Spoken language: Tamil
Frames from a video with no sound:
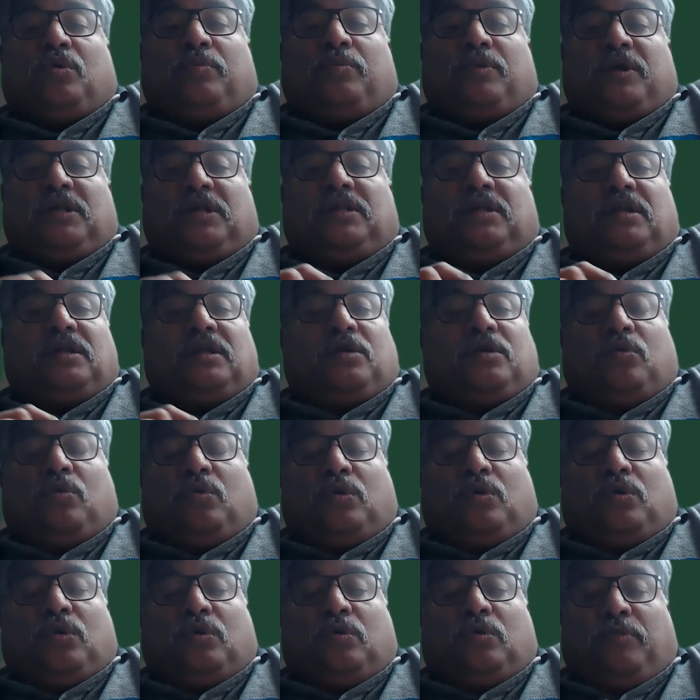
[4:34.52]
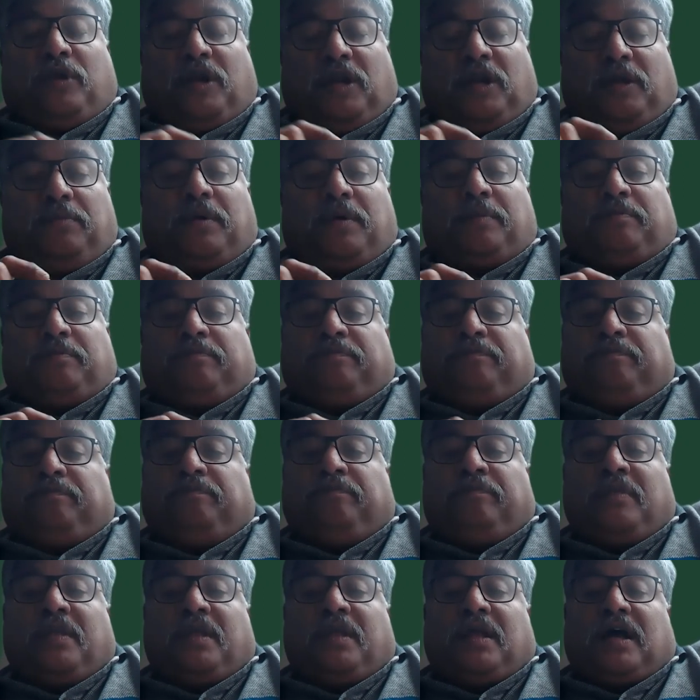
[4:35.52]
ஒரு மனிதனுக்கு உண்டு மினிமம்
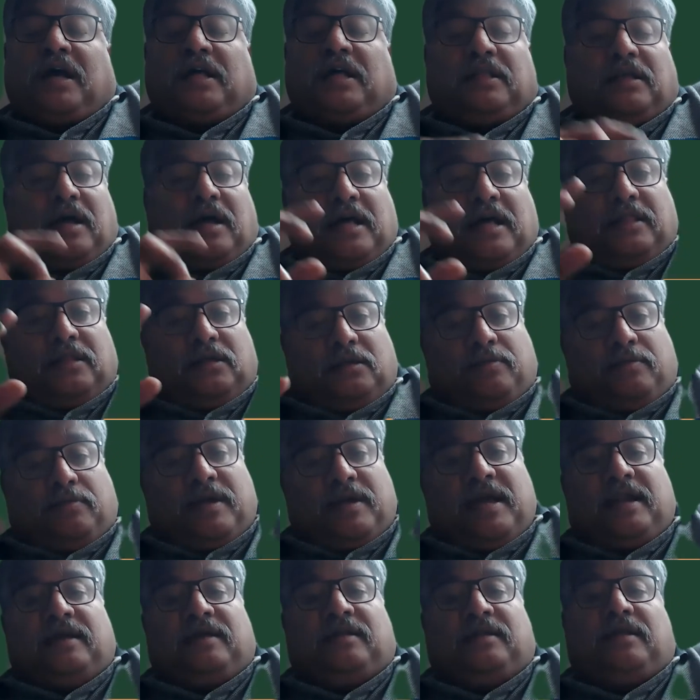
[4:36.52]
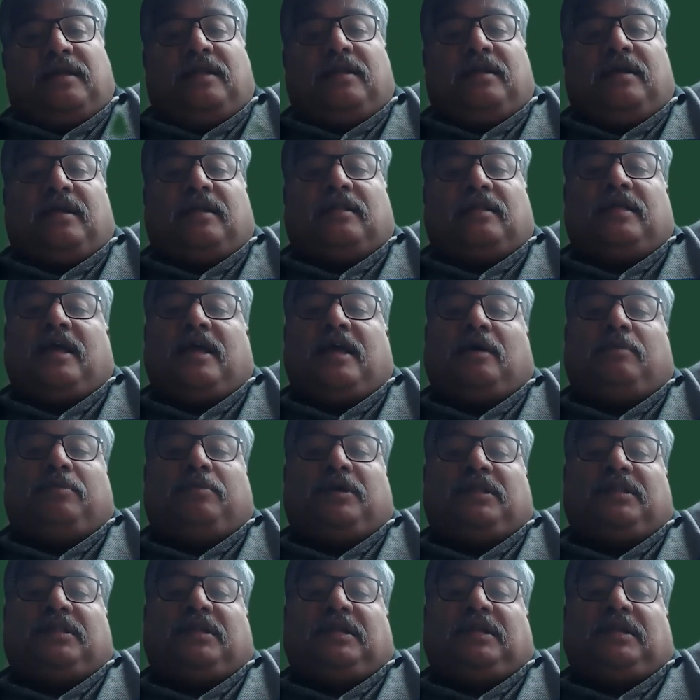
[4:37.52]
அது அதுக்கு மேல இருக்கிறது
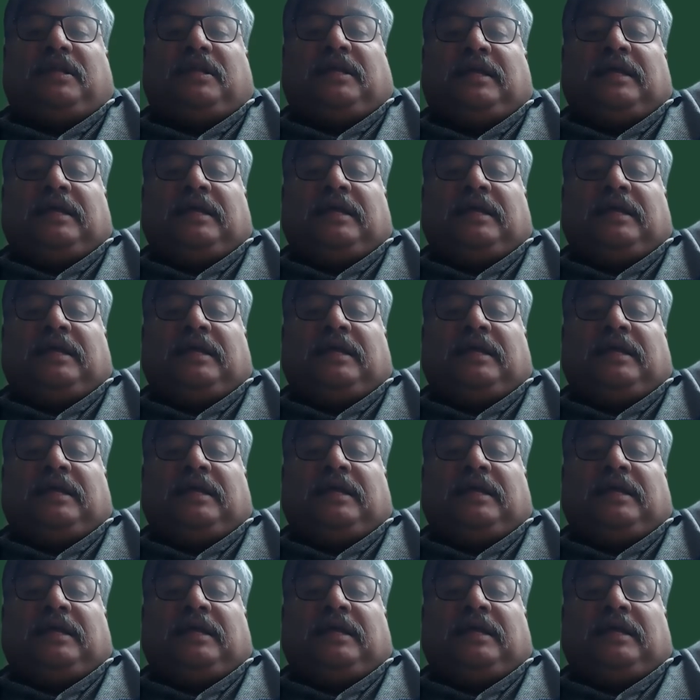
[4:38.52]
ஏகப்பட்டது இருக்கு